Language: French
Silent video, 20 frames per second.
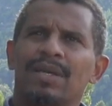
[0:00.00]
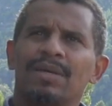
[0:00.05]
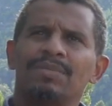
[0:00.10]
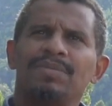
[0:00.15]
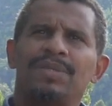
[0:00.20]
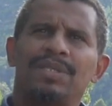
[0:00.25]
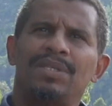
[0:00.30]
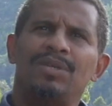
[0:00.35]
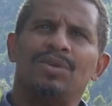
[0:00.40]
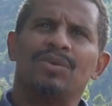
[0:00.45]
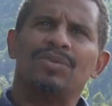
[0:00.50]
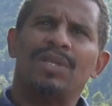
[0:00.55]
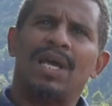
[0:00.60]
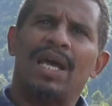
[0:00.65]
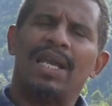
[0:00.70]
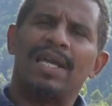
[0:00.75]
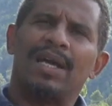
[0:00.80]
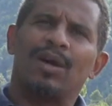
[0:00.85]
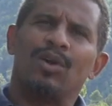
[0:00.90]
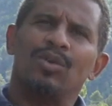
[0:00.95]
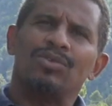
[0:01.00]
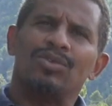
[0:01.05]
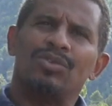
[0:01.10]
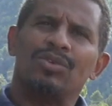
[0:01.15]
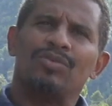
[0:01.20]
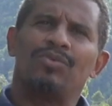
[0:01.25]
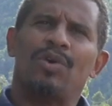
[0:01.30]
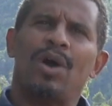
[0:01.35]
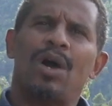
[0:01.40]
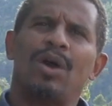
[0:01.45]
comme si on allait
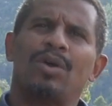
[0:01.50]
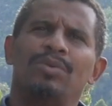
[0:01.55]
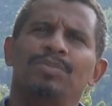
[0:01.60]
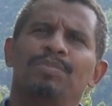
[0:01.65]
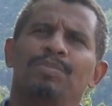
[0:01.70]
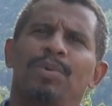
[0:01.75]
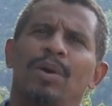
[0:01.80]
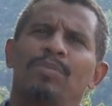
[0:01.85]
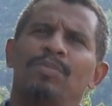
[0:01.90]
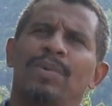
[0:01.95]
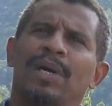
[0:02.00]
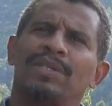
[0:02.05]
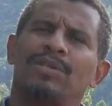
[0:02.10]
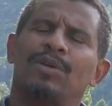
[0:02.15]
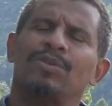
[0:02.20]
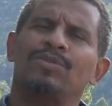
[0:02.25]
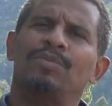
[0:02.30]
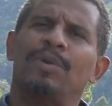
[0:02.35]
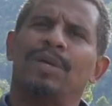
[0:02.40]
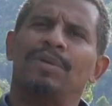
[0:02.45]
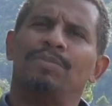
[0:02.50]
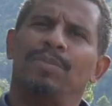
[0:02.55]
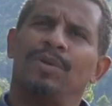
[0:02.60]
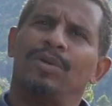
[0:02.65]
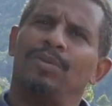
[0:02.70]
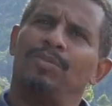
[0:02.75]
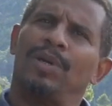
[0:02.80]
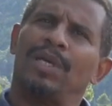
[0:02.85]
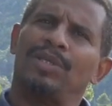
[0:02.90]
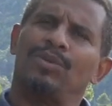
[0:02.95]
recevoir une bombe
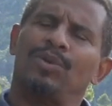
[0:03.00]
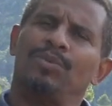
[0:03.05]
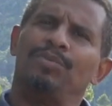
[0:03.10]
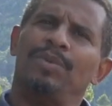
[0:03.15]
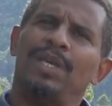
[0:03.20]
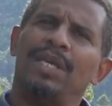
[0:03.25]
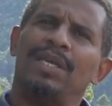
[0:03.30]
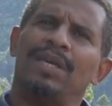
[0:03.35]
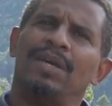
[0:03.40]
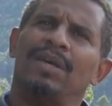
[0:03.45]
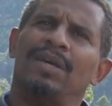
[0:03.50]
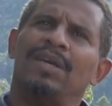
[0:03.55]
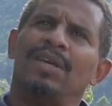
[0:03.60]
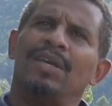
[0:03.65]
atomique